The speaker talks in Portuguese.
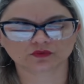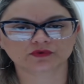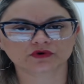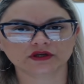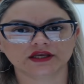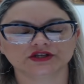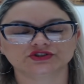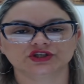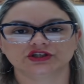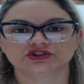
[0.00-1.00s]
Porque,
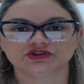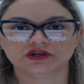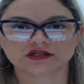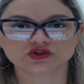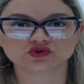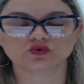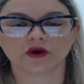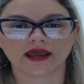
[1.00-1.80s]
gente, isso